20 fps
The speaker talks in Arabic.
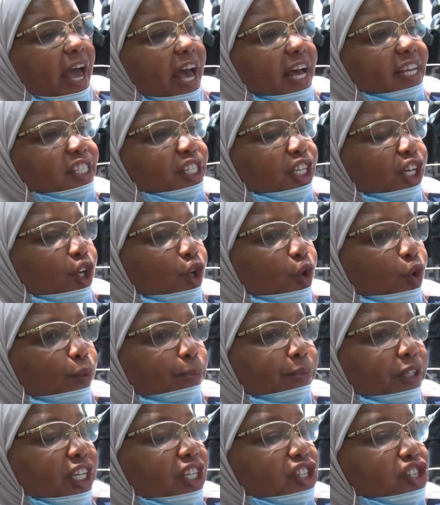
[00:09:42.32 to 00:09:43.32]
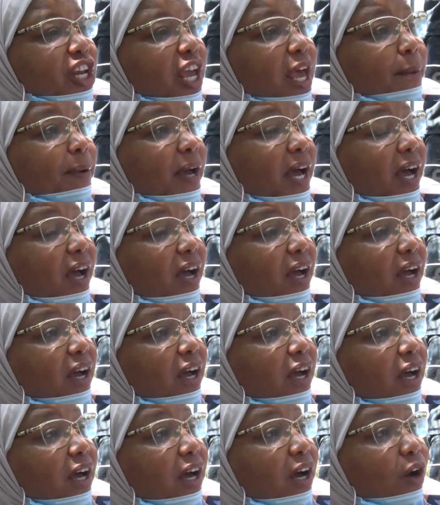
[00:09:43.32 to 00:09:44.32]
معاك. اساله منين جابها؟
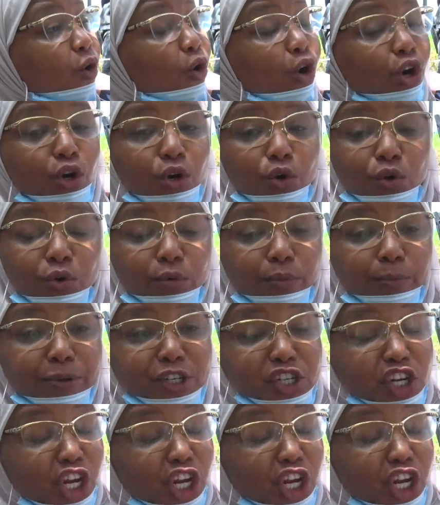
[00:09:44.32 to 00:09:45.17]
قل له